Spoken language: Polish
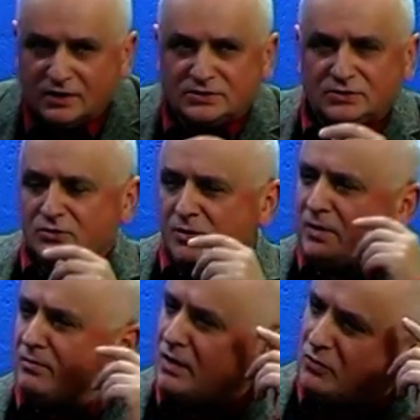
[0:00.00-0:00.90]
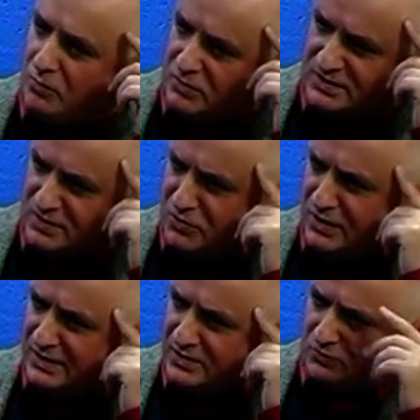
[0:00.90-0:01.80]
czy Europa ma kłopot z
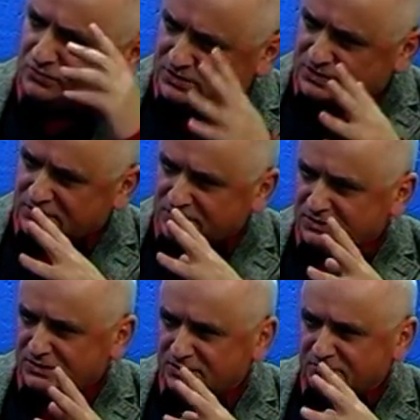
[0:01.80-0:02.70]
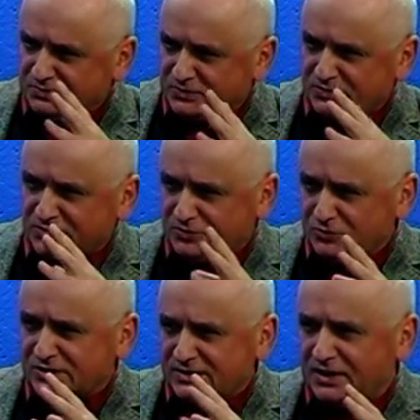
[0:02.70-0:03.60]
demokracją? Czy y, ma, ma.
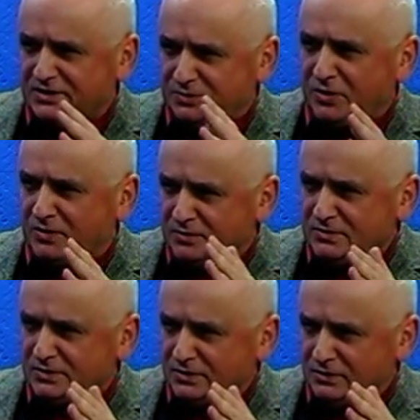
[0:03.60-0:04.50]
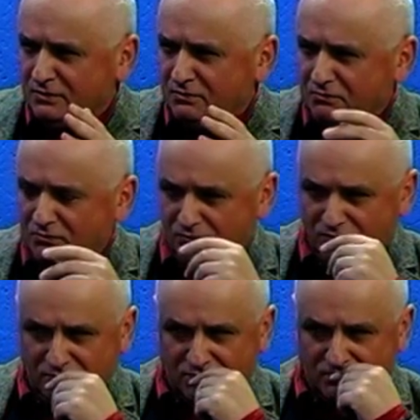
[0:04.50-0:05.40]
tu jest jakiś problem? Tak, ma
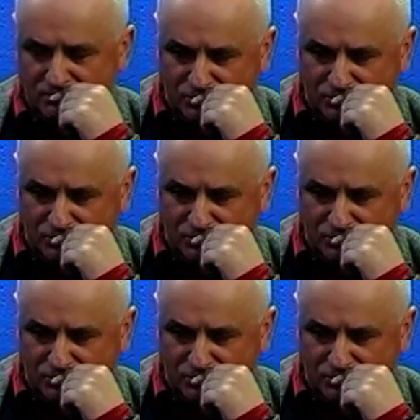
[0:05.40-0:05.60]
kłopoty, ma kłopoty.